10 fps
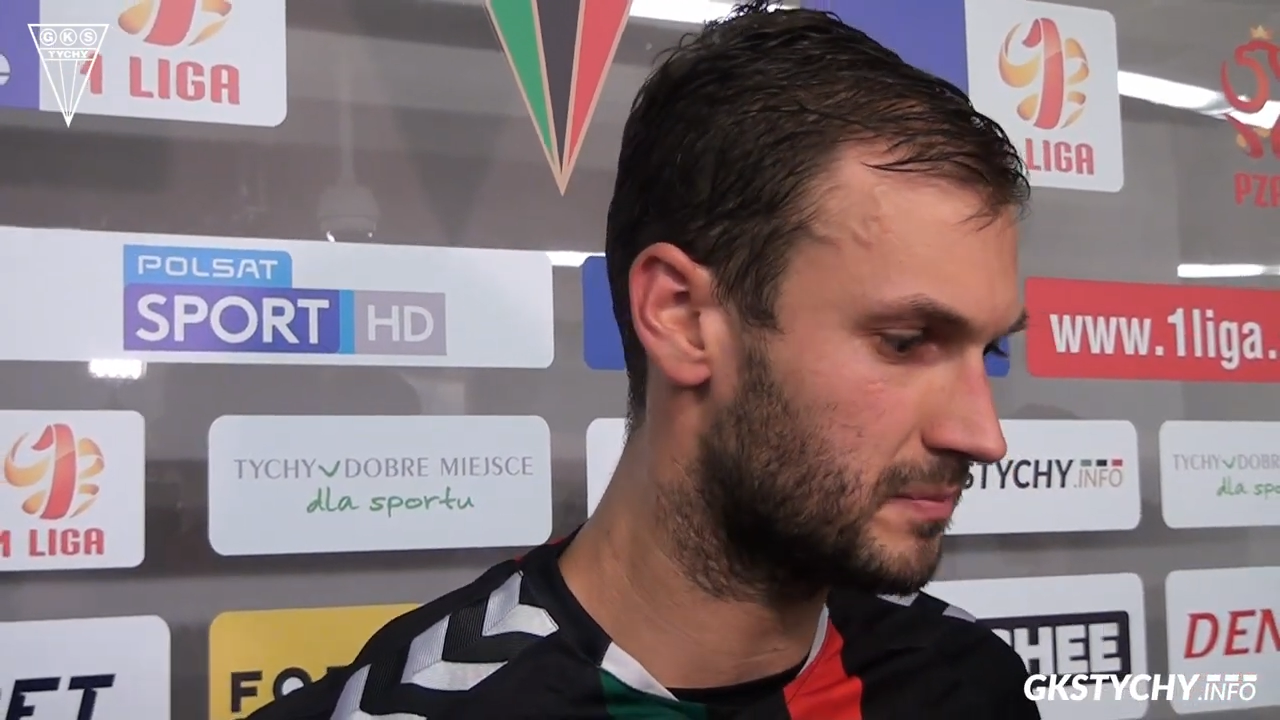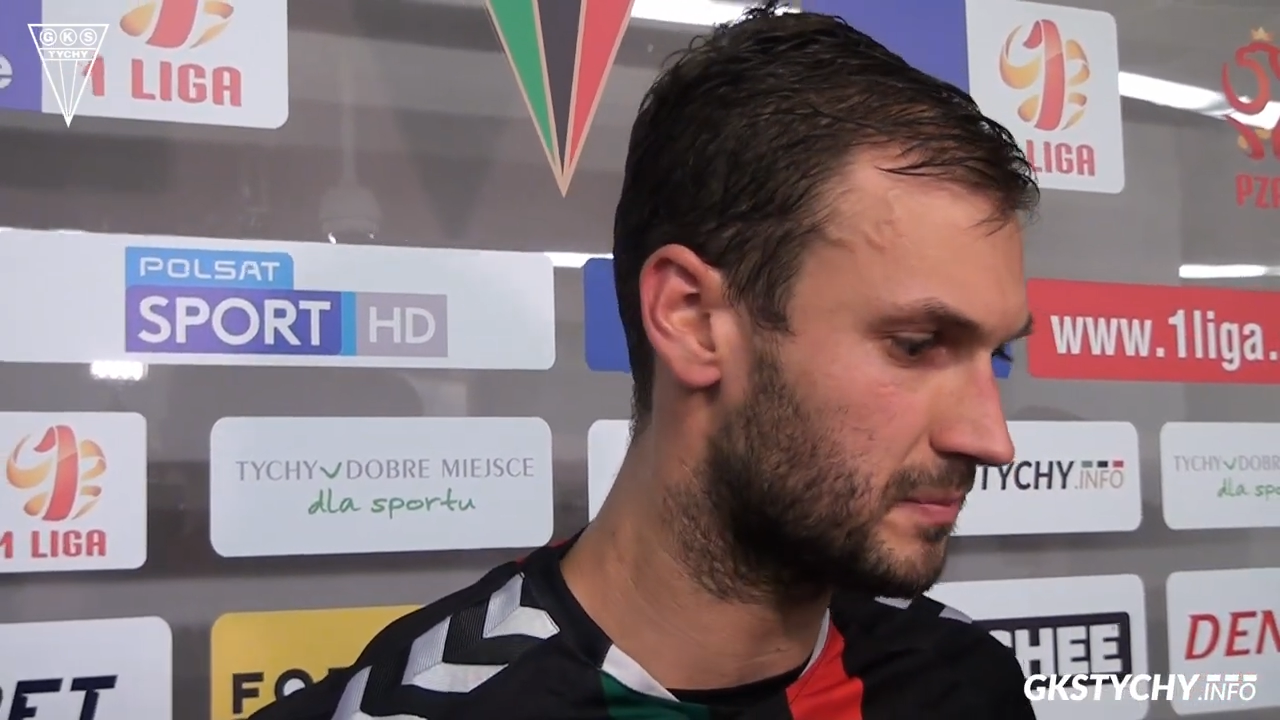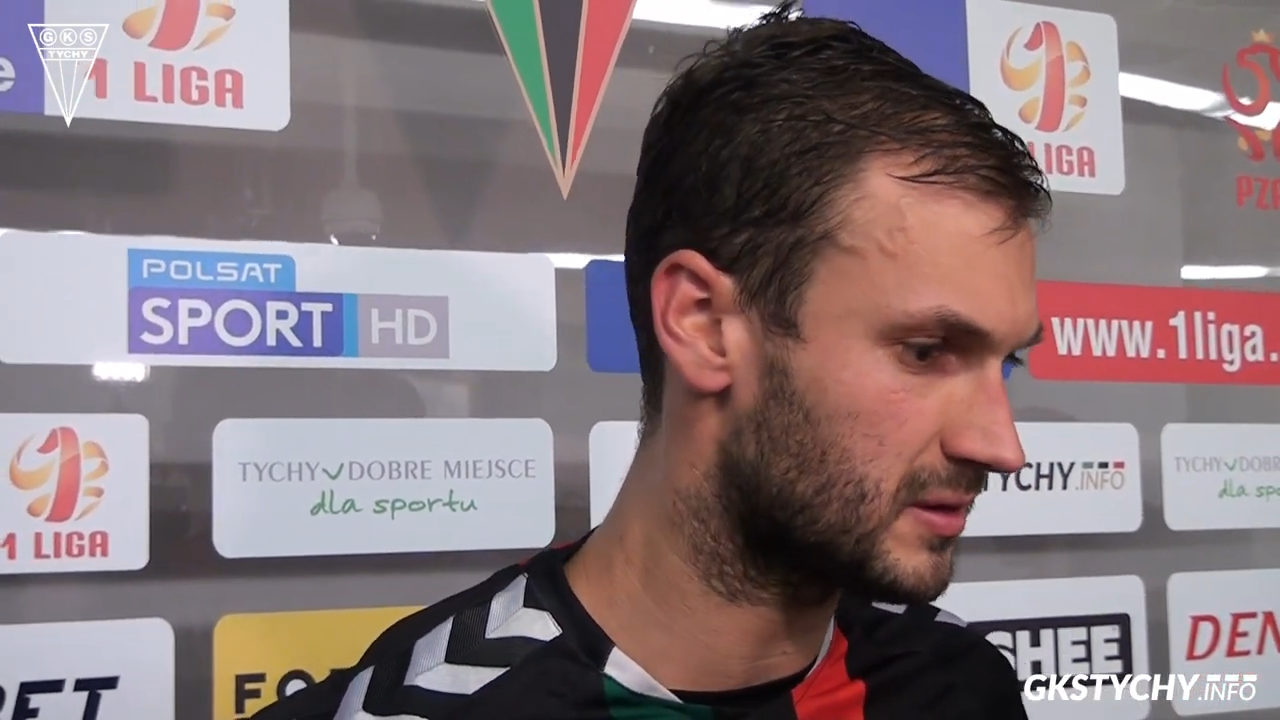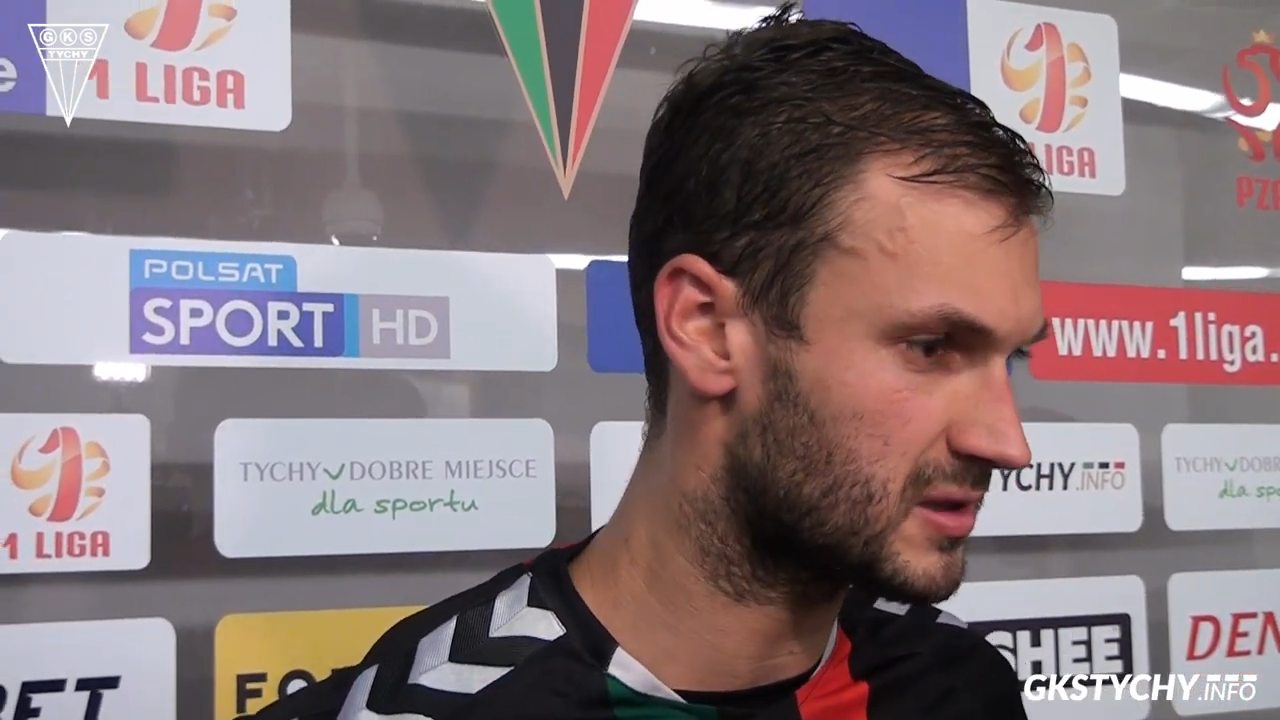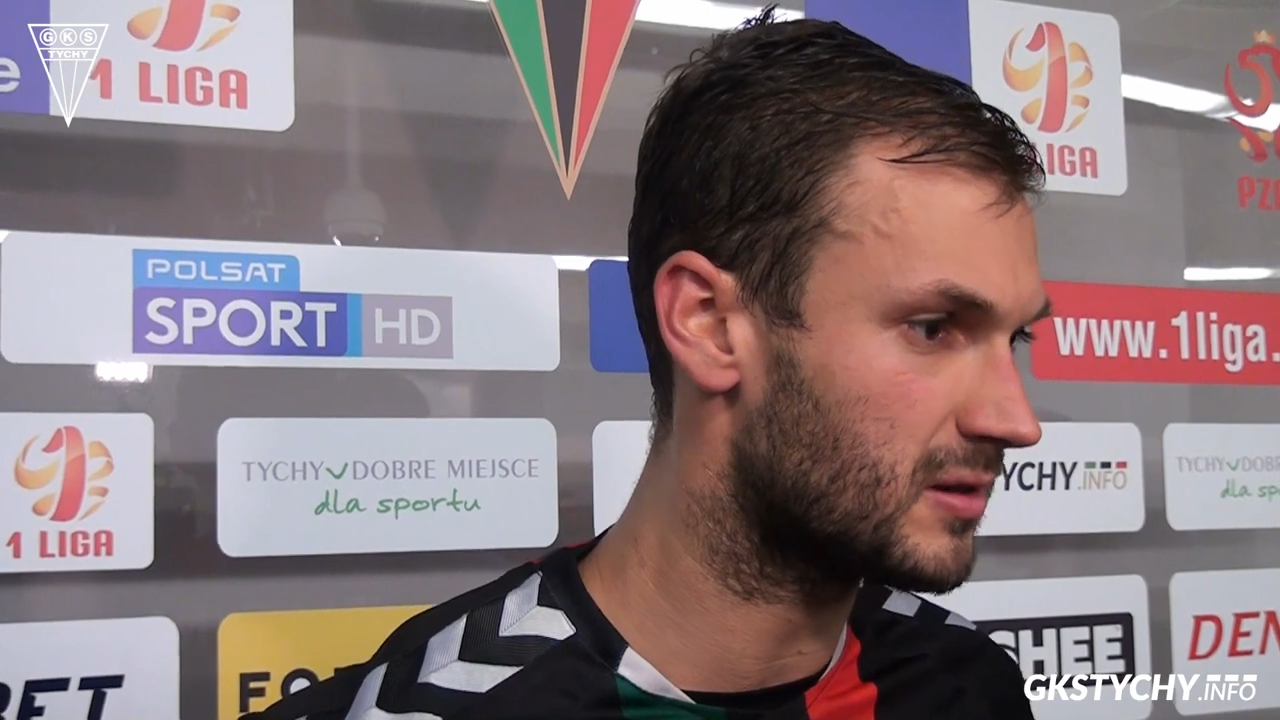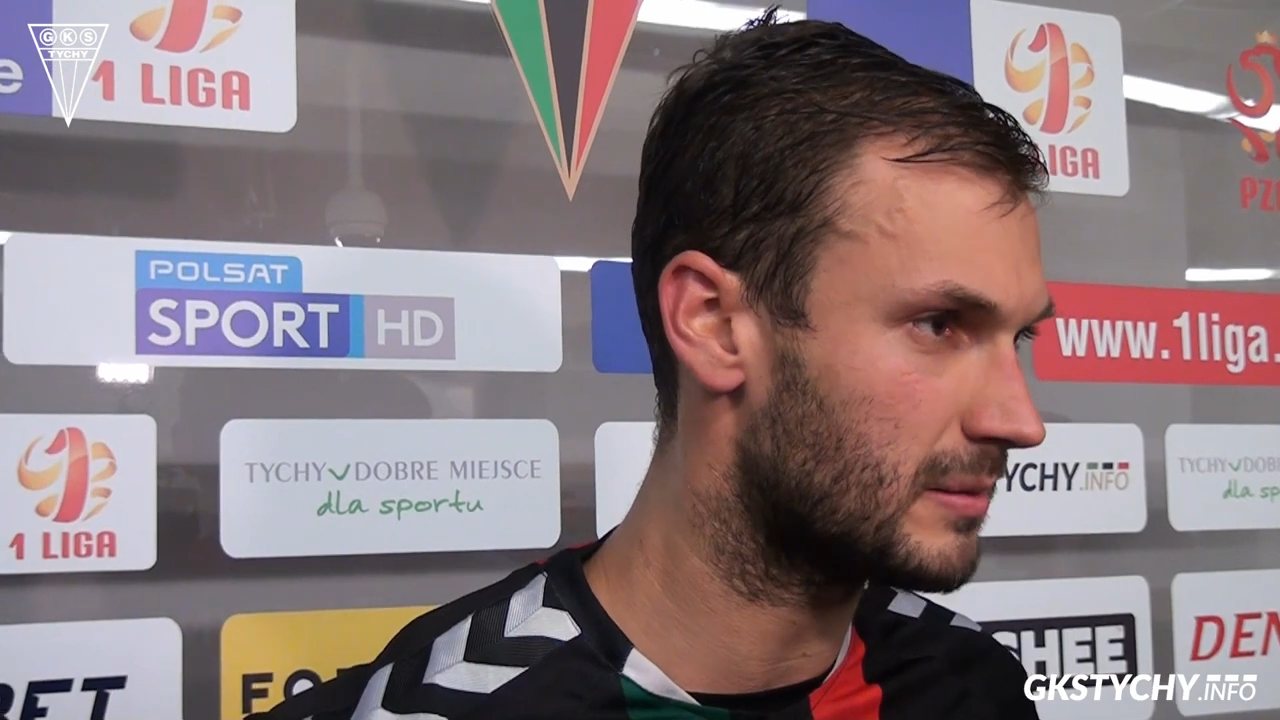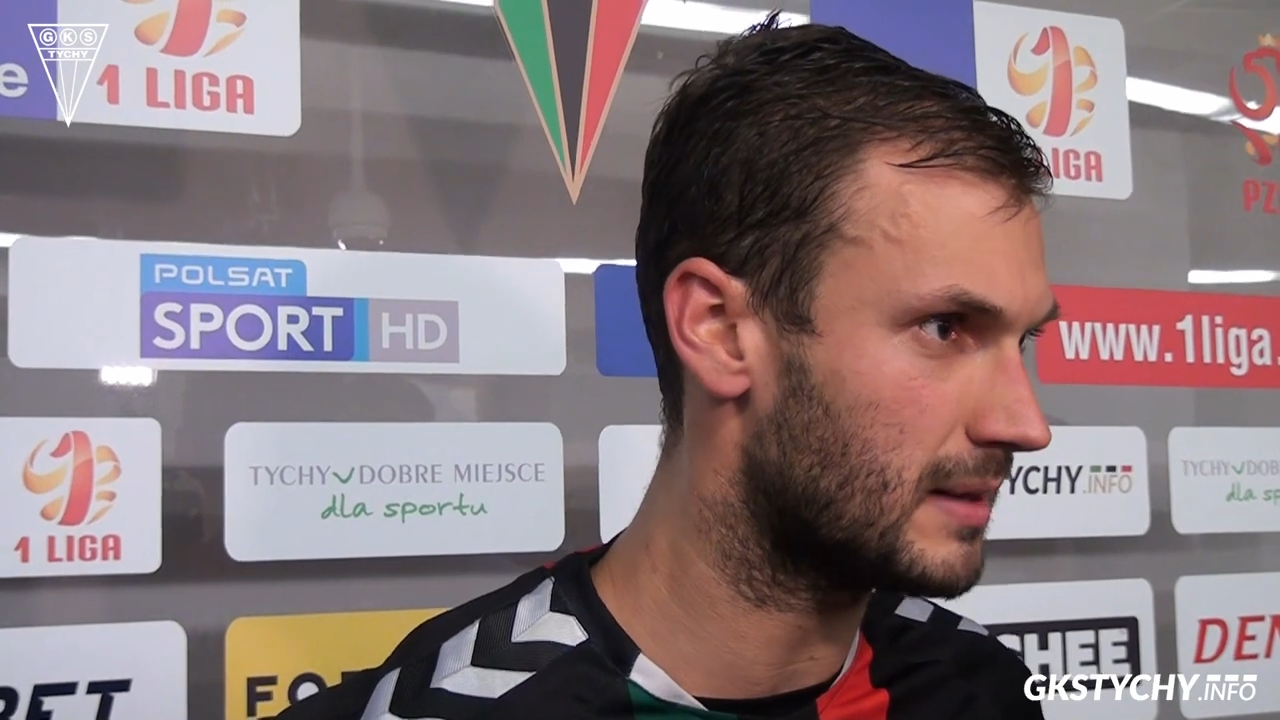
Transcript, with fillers: po tej strzelonej